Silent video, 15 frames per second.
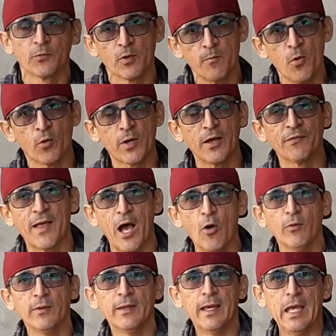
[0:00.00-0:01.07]
Meu
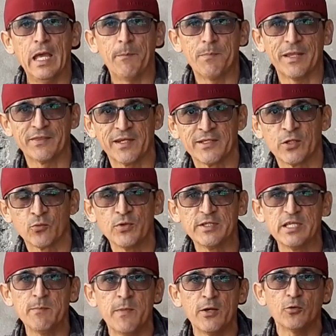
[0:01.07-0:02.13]
canal é para trazer
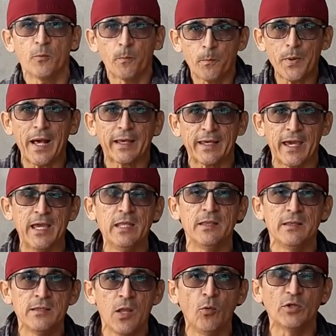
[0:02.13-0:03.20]
conhecimento para quem
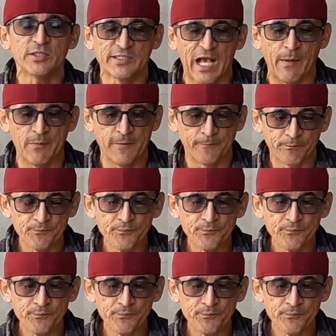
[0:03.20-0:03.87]
não sabe.